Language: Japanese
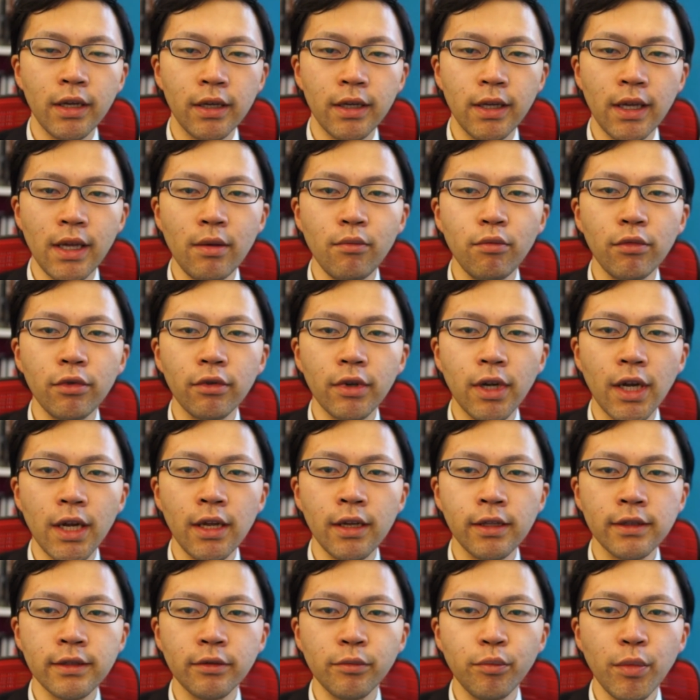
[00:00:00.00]
ゲームの開
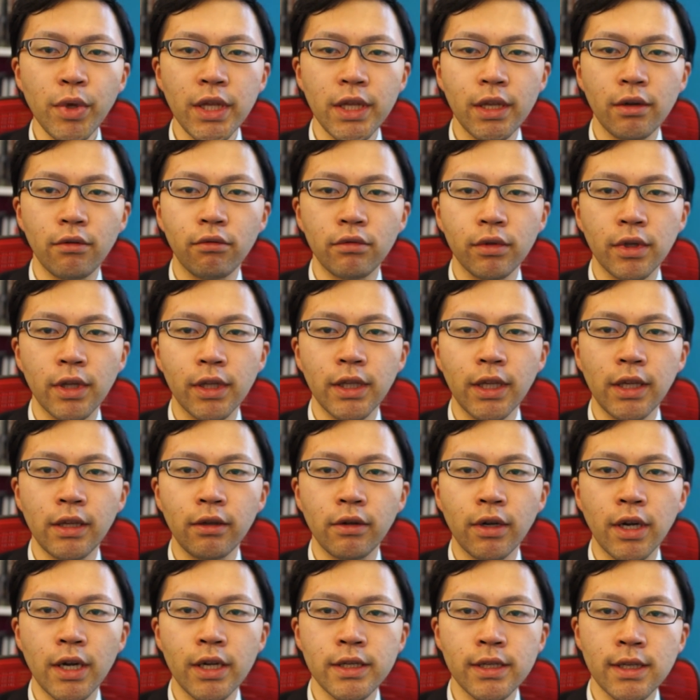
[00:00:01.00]
発をメインで行ってい
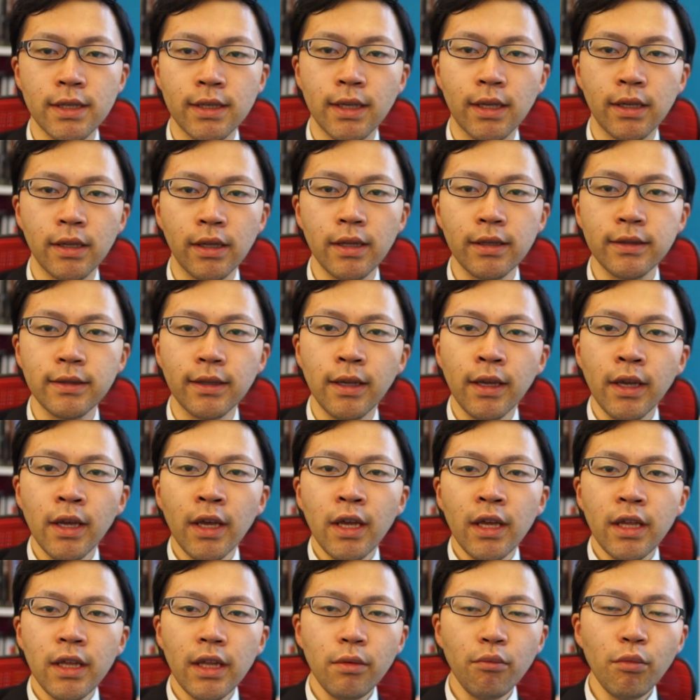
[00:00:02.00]
る会社さんです。
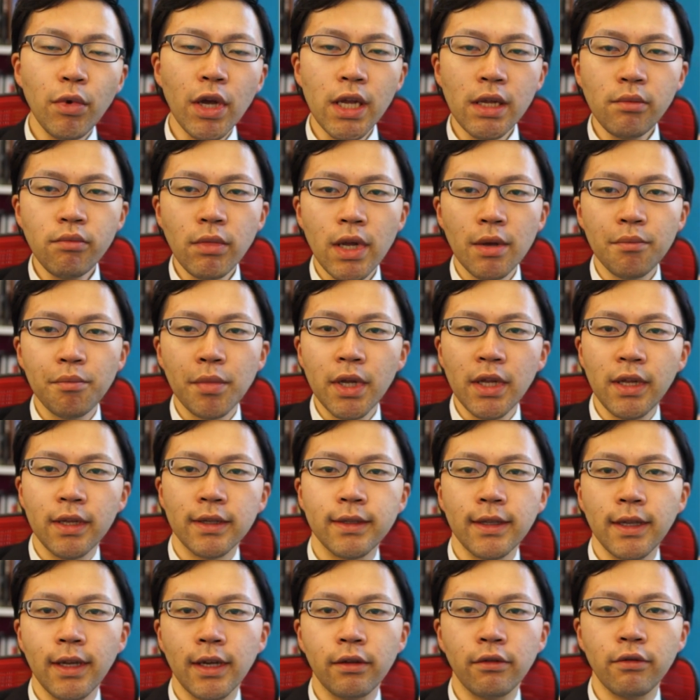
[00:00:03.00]
でまあ、今やっぱりで
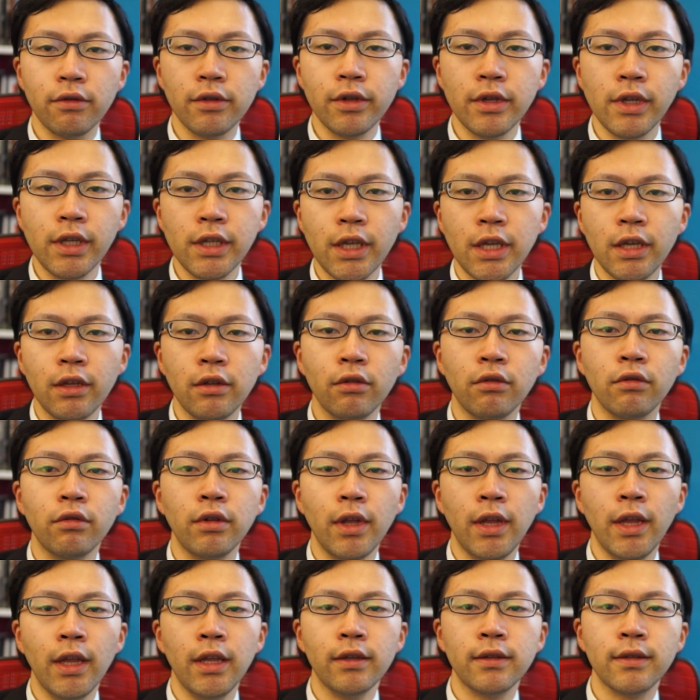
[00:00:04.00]
すねあの Unity
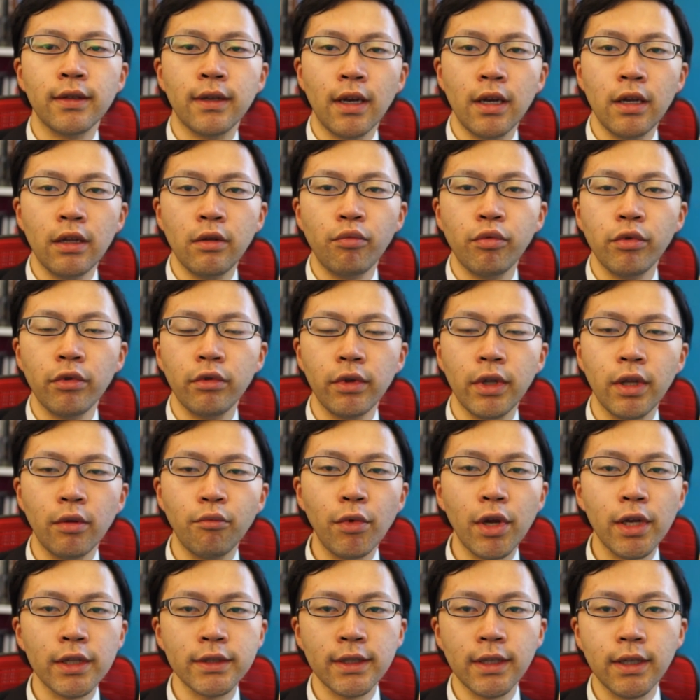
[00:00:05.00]
の、え使える
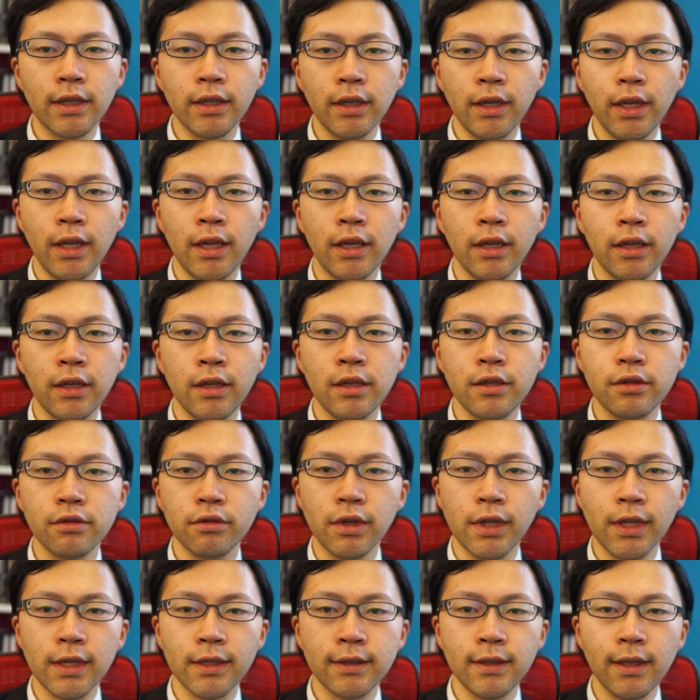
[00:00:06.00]
プログラマーさん、え非
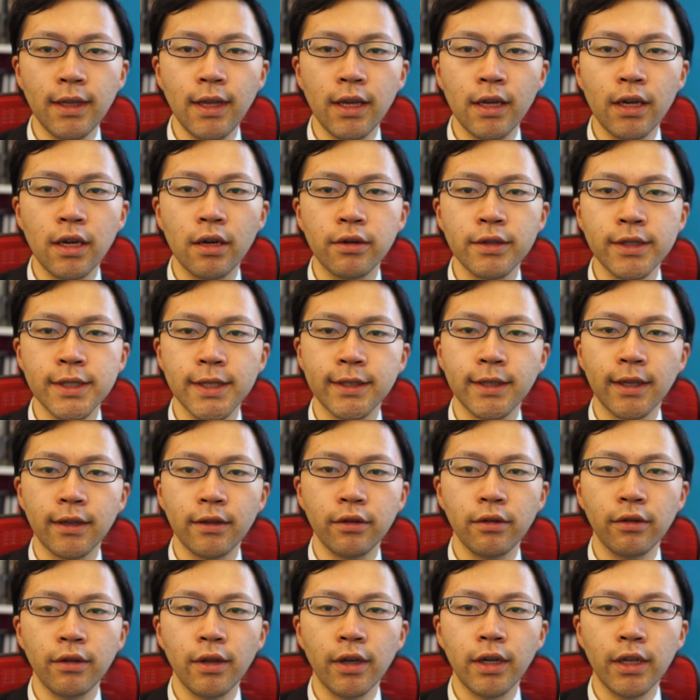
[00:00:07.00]
常にですね各社さ
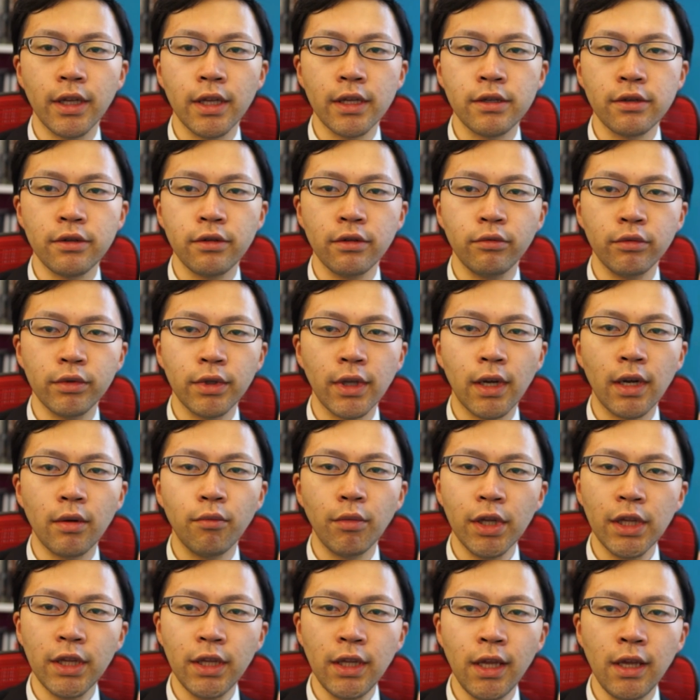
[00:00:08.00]
んの中で需要も高
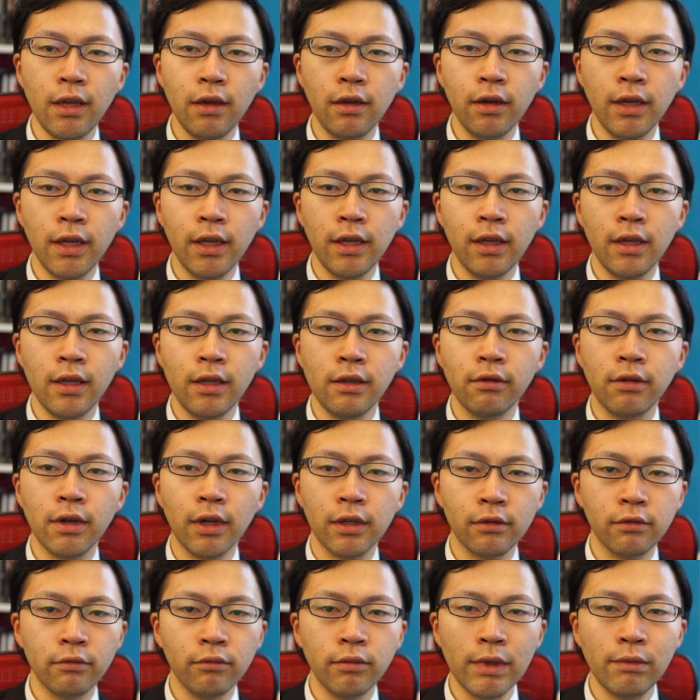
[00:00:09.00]
まって、えいる
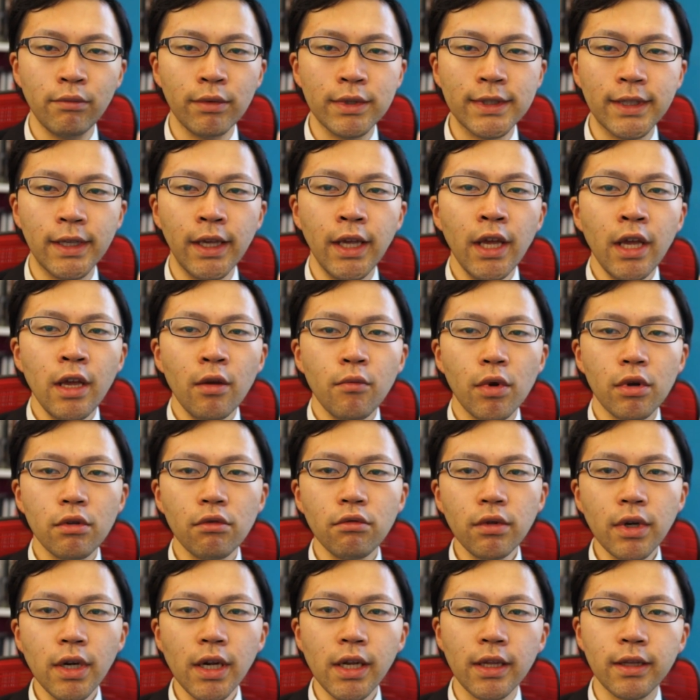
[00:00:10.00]
かと思います、まあ、
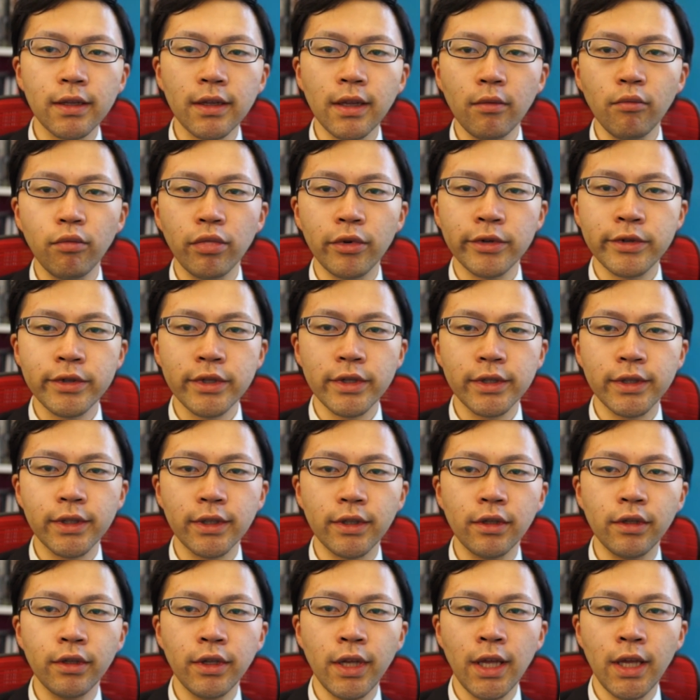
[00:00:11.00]
今回ですね募集す
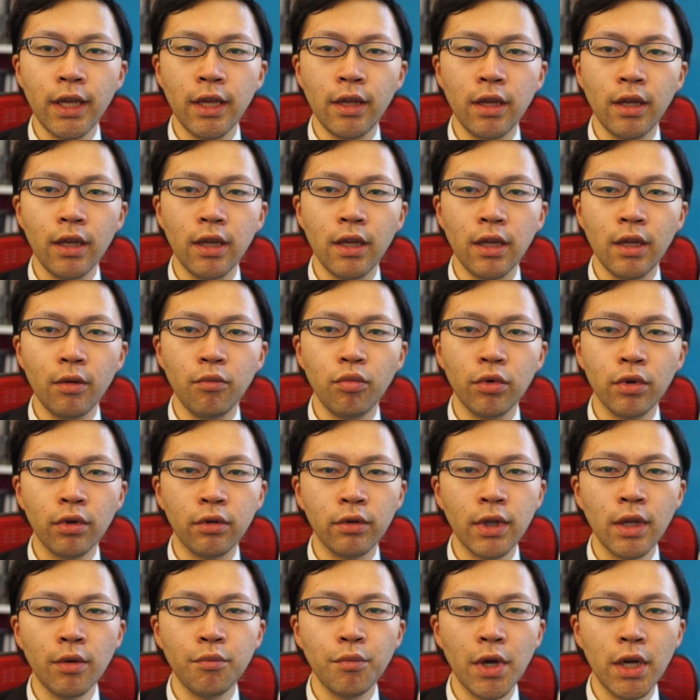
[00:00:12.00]
る、え
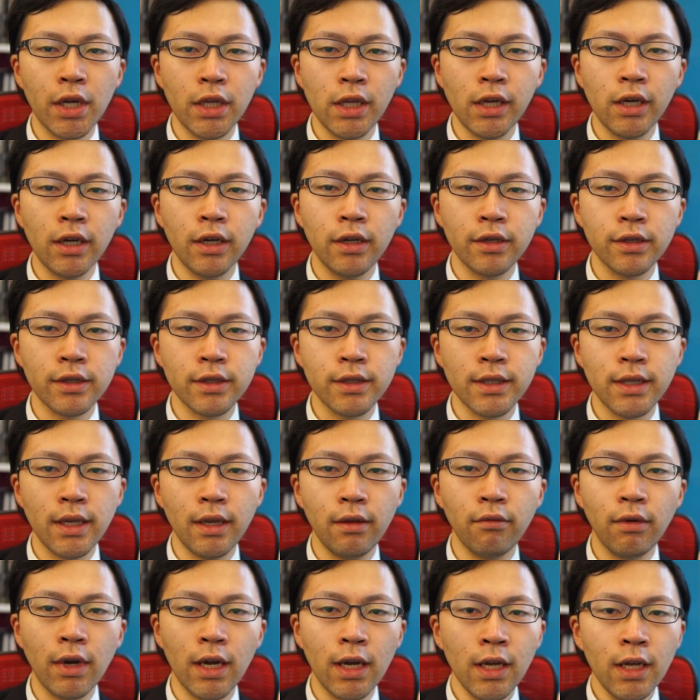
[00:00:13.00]
プログラマーに関し
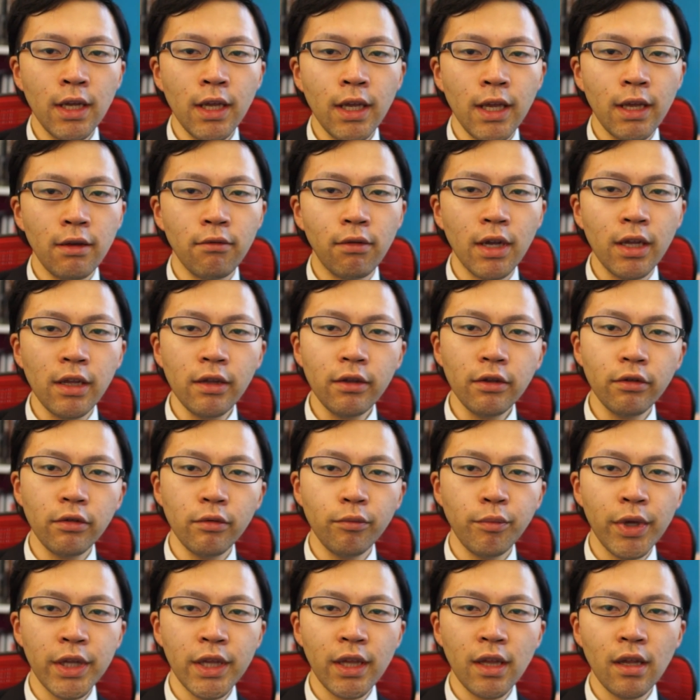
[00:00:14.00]
ては、え割と
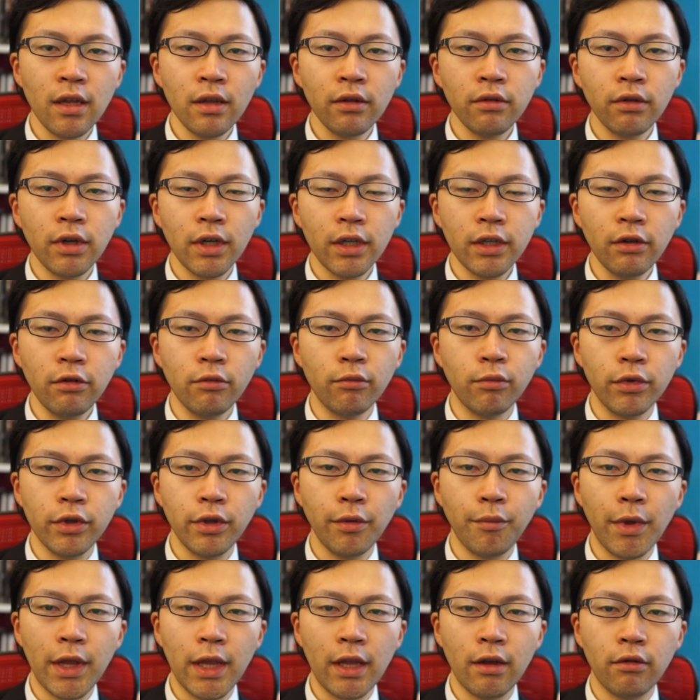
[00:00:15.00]
ベテランの方を
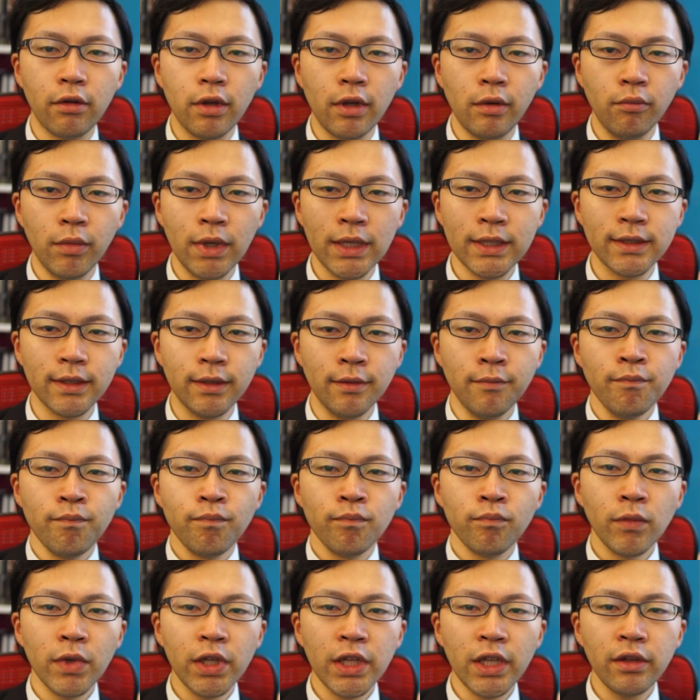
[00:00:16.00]
求めております、
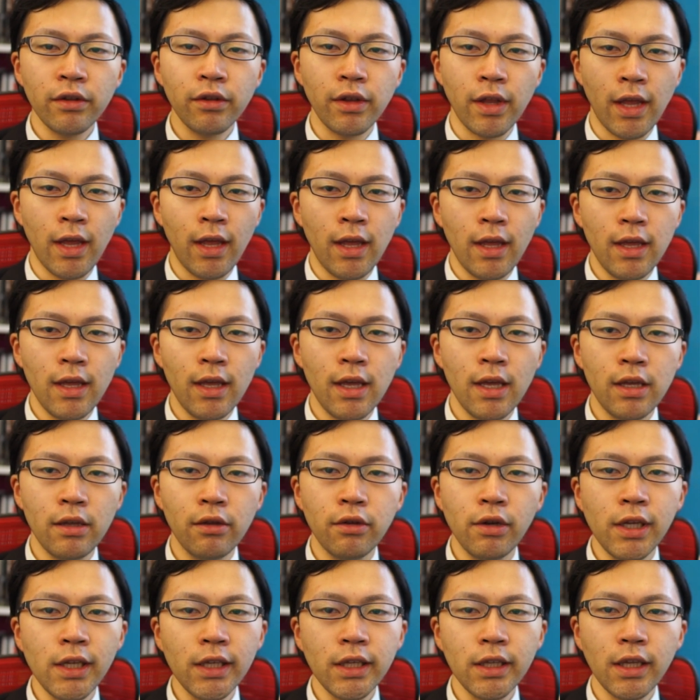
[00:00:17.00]
まあ、なので、え
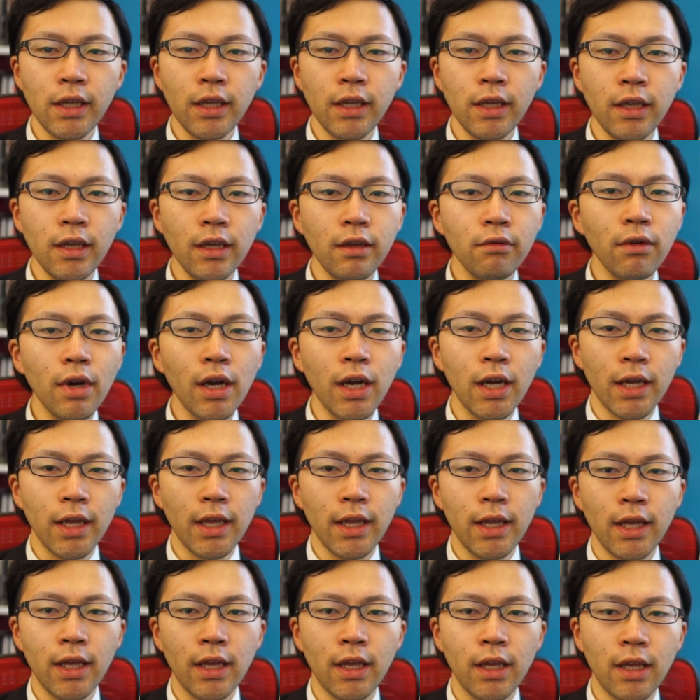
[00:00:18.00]
Unity は、
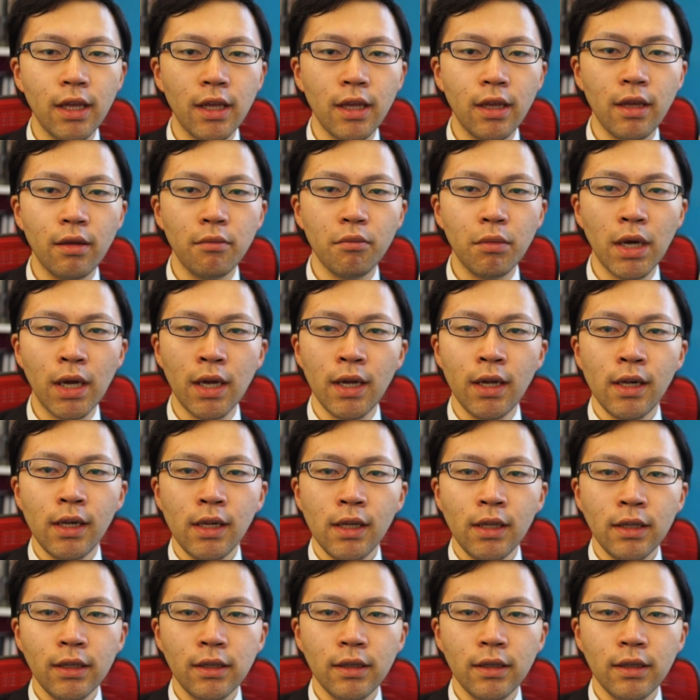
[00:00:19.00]
えまあ